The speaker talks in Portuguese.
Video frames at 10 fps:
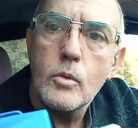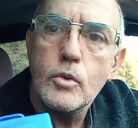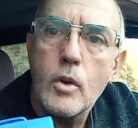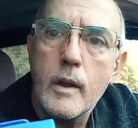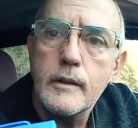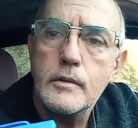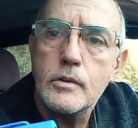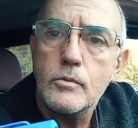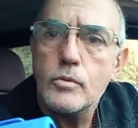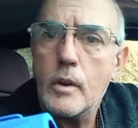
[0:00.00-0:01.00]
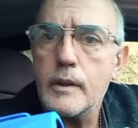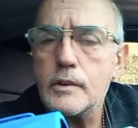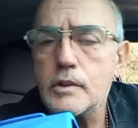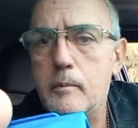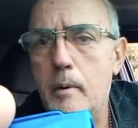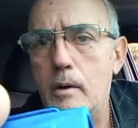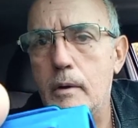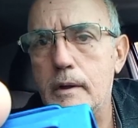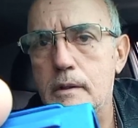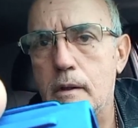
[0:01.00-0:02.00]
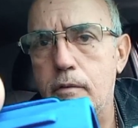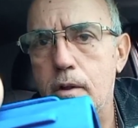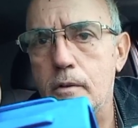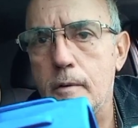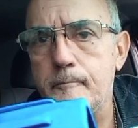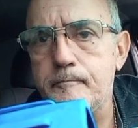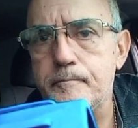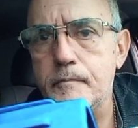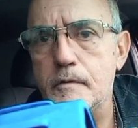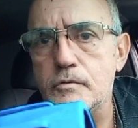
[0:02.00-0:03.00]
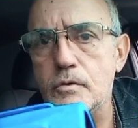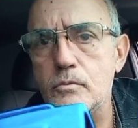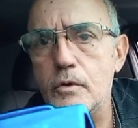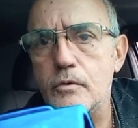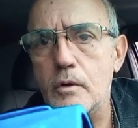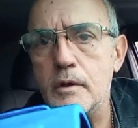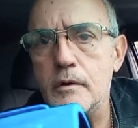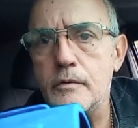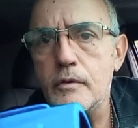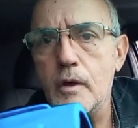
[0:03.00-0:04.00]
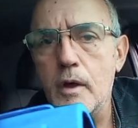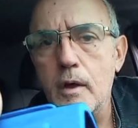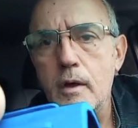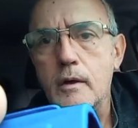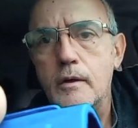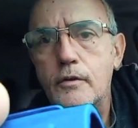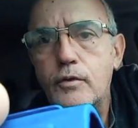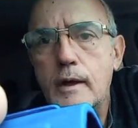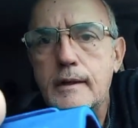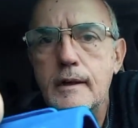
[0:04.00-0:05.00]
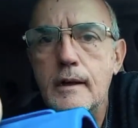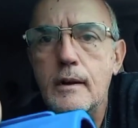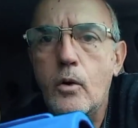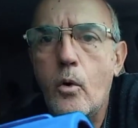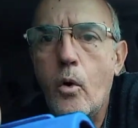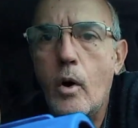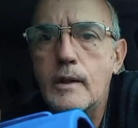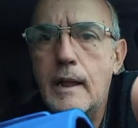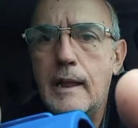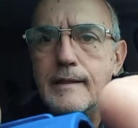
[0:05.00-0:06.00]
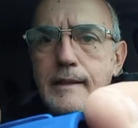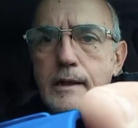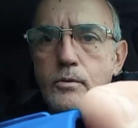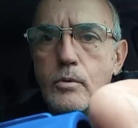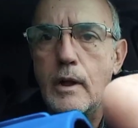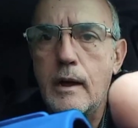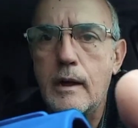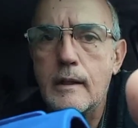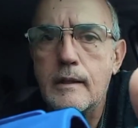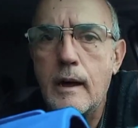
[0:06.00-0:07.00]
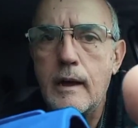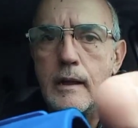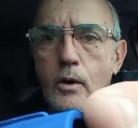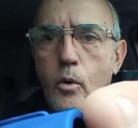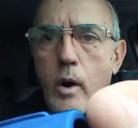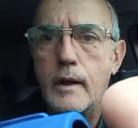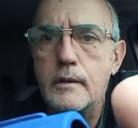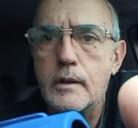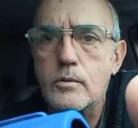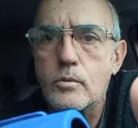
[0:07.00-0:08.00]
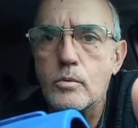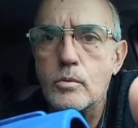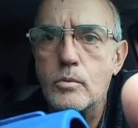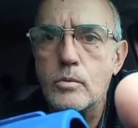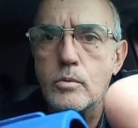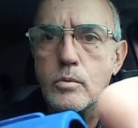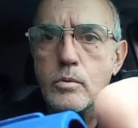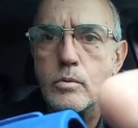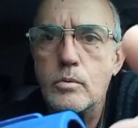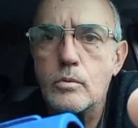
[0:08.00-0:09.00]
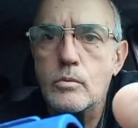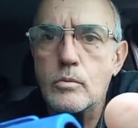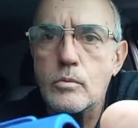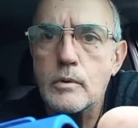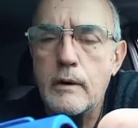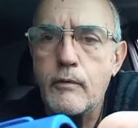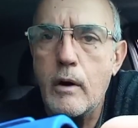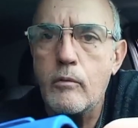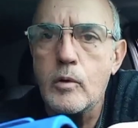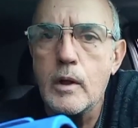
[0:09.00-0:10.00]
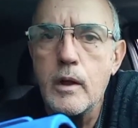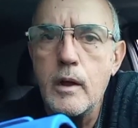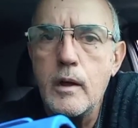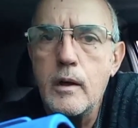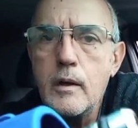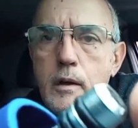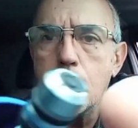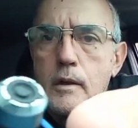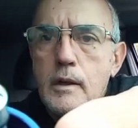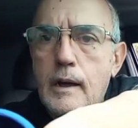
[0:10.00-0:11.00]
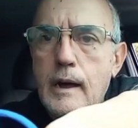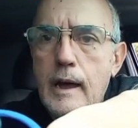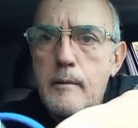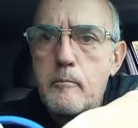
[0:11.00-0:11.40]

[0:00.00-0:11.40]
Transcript: Os oringues, os oringues trabalham aqui, tá vendo? São dois oringues. Isso aqui roda lá dentro da, da ele corre dentro do, do da válvula e cá